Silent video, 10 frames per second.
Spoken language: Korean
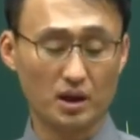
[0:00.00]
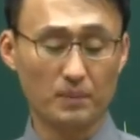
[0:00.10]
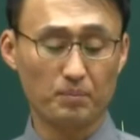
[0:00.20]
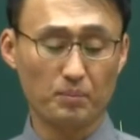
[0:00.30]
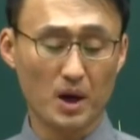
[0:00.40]

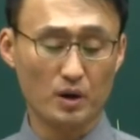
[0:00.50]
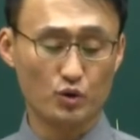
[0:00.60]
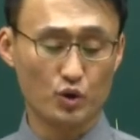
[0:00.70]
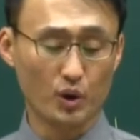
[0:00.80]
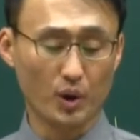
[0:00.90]

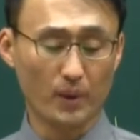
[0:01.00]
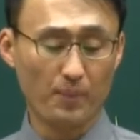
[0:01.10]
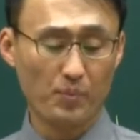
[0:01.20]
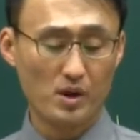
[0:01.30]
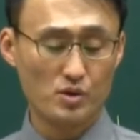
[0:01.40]
협박죄,
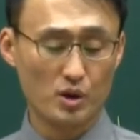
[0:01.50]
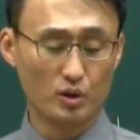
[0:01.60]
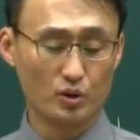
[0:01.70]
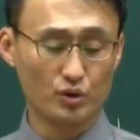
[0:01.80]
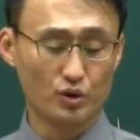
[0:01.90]

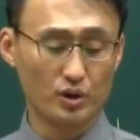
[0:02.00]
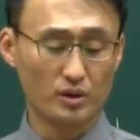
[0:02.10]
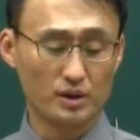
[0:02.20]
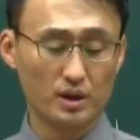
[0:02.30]
절동취,